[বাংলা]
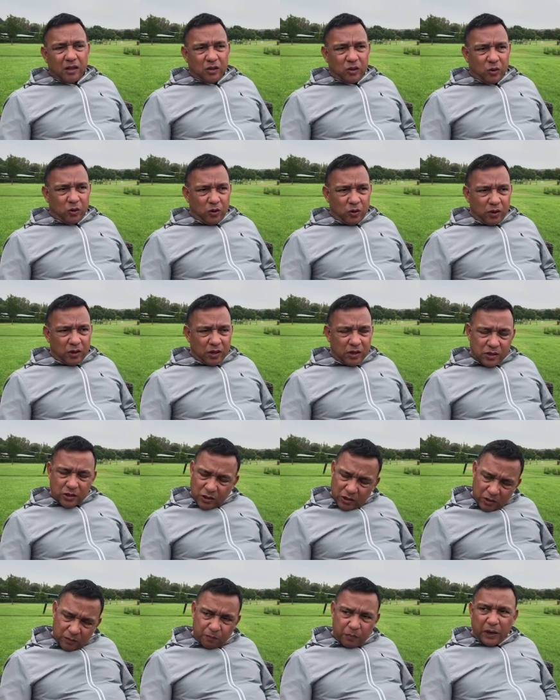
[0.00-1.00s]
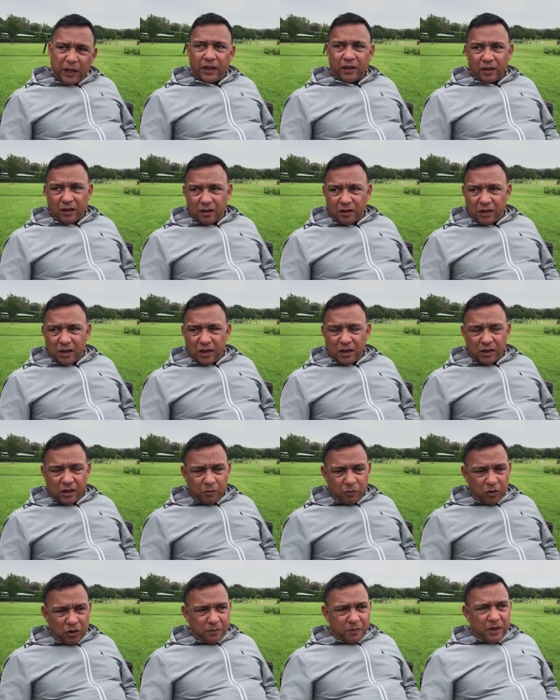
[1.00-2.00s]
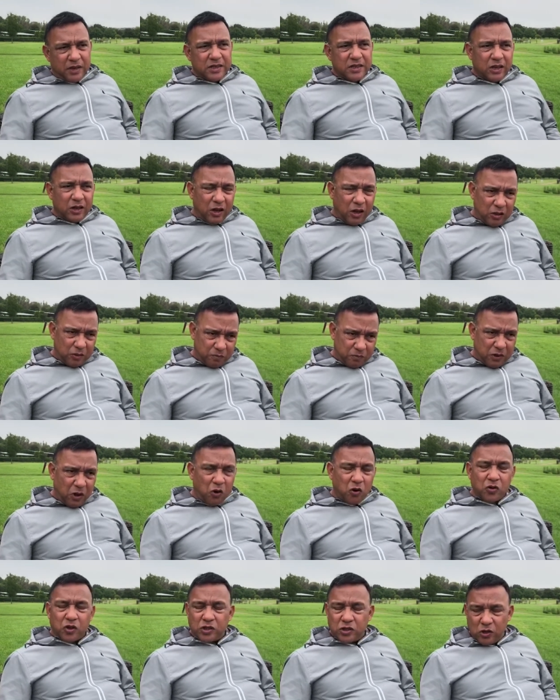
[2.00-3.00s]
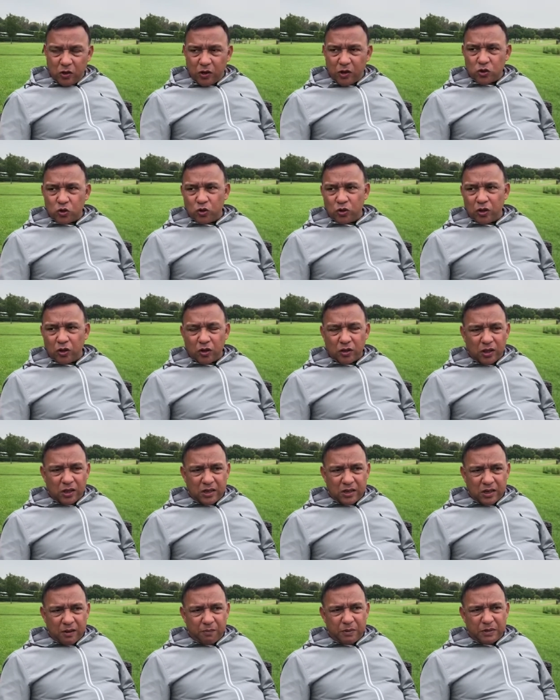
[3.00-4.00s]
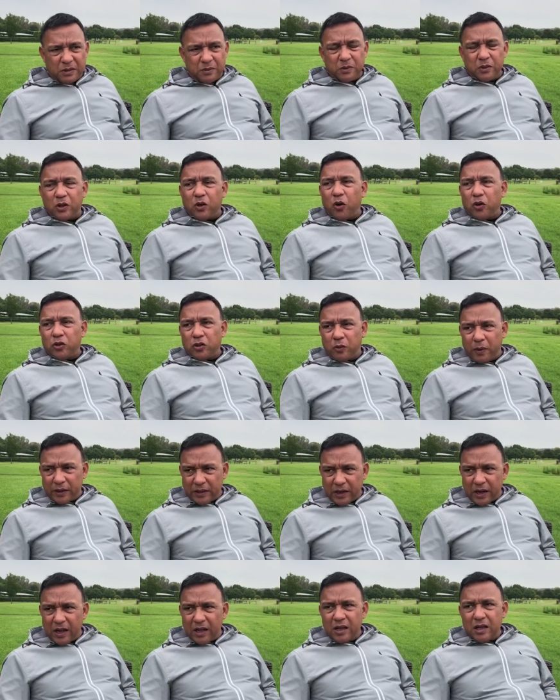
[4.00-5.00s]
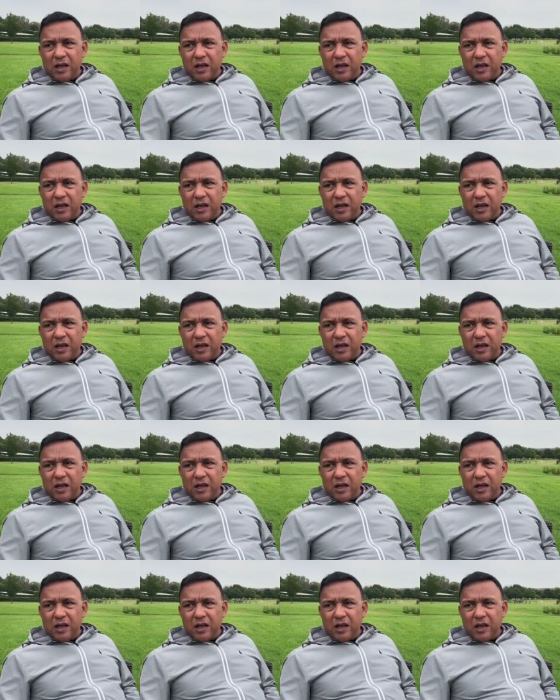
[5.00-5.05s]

তো হিজ প্লেয়িং আর কি এটাই বলতে পারি যে হাত হ্যাঁ, যাওয়ার কথা ছিল এটা সত্যি কথা যেটা বিসিবিতে হয়তো বা একটা